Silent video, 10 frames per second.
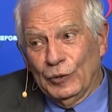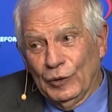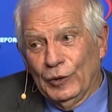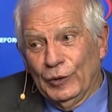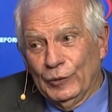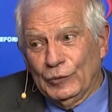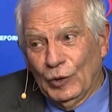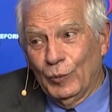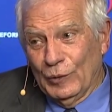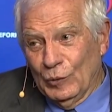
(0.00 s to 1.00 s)
Венгрия
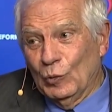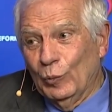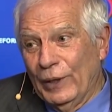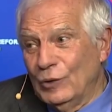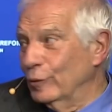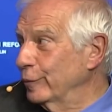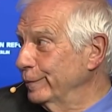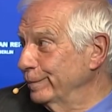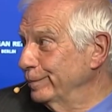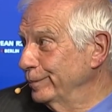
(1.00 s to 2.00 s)
много знает о
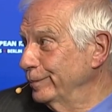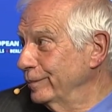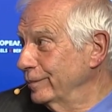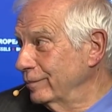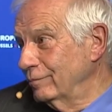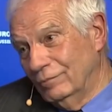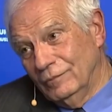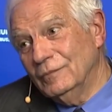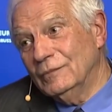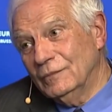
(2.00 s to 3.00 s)
советской оккупации.
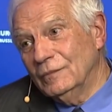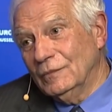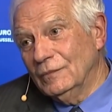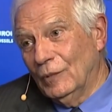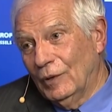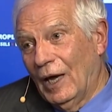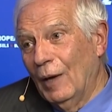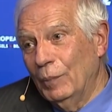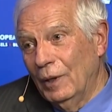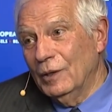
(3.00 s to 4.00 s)

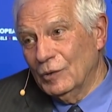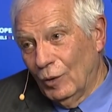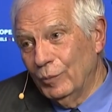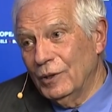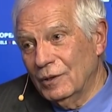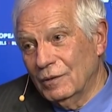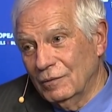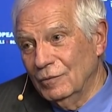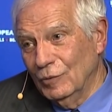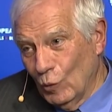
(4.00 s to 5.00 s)
К сожалению,
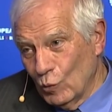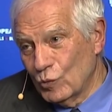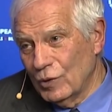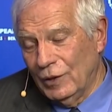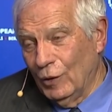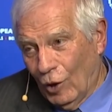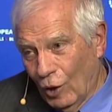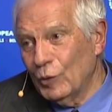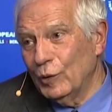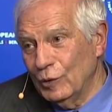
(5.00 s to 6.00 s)
Венгрия много знает о
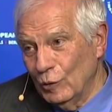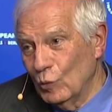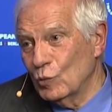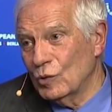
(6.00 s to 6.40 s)
том, что такое